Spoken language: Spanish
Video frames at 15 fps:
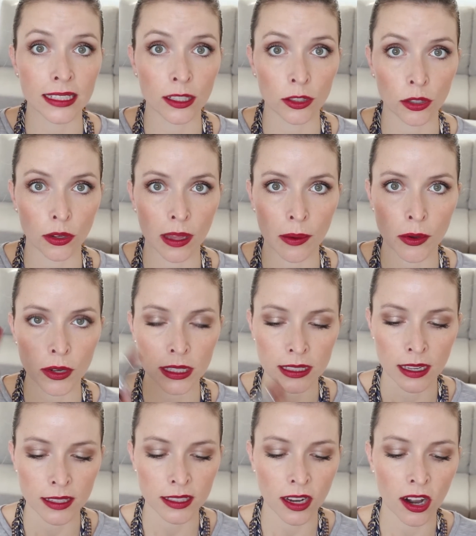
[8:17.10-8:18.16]
este otro de Avon que es
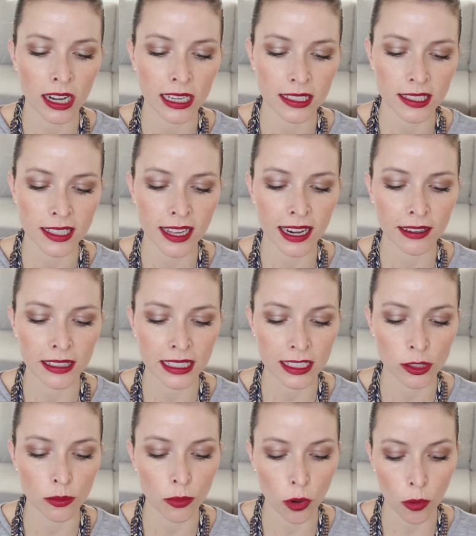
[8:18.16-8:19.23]
el Scarlet Siren, que
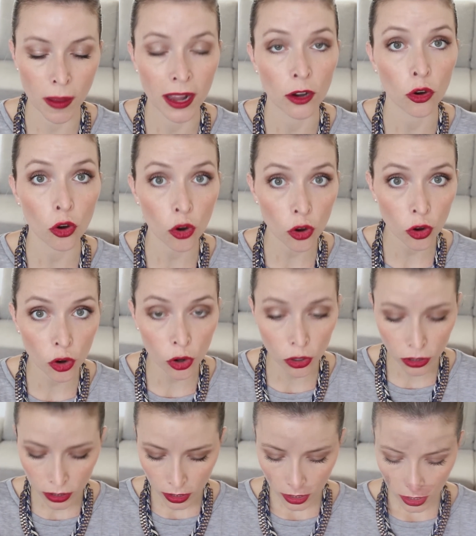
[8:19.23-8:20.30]
es un poco más
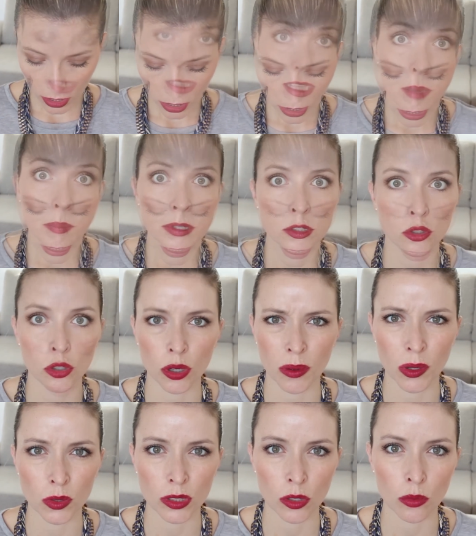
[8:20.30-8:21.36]
rojo. Después pues otro que
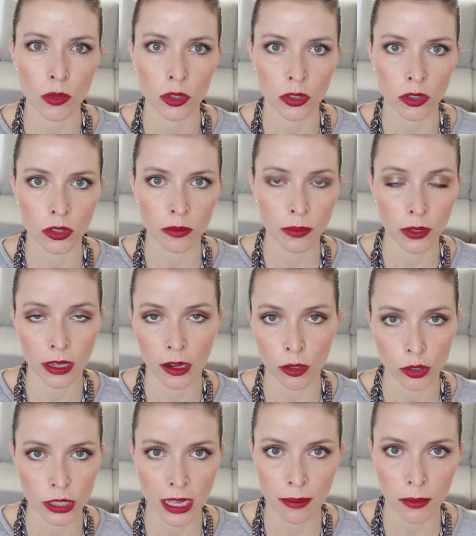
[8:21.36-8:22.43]
vengo usando un montón porque
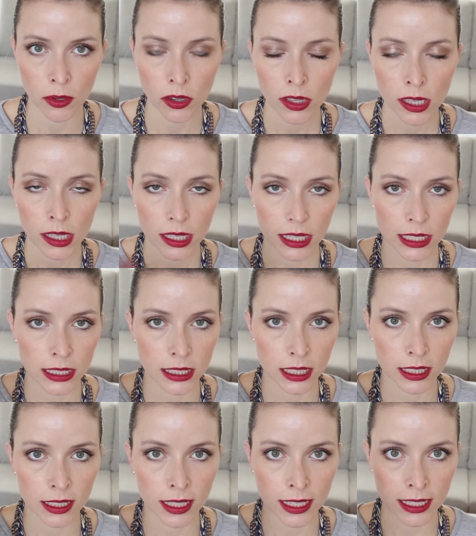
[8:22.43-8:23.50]
los amo es
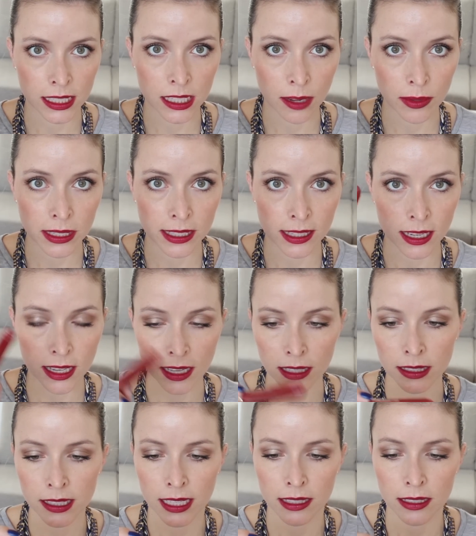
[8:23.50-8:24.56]
este Stick
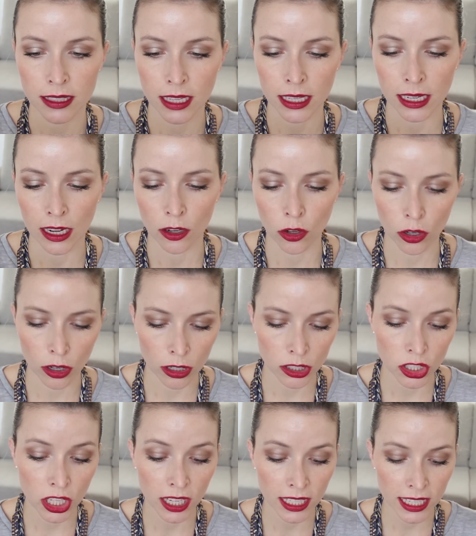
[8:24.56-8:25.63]
Intense en el color
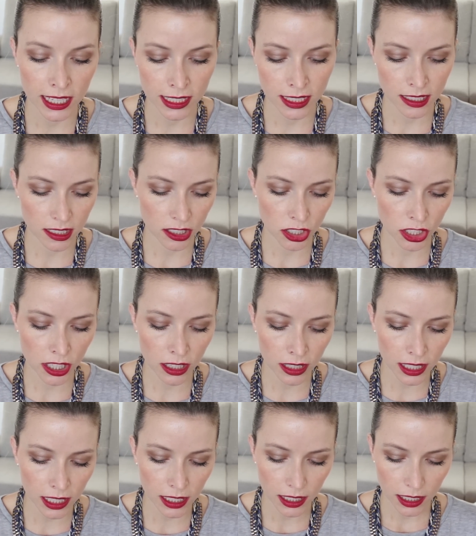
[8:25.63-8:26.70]
Chunkiest
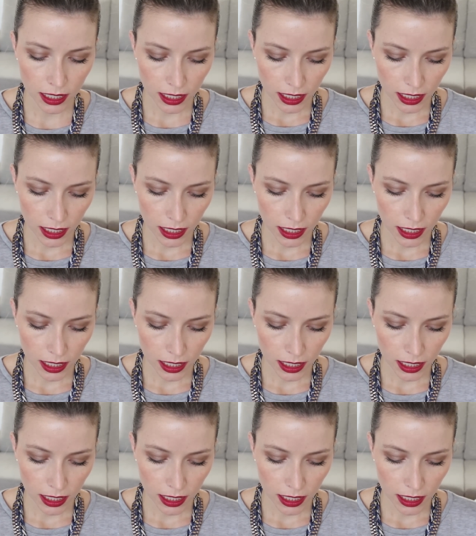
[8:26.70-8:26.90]
Chili.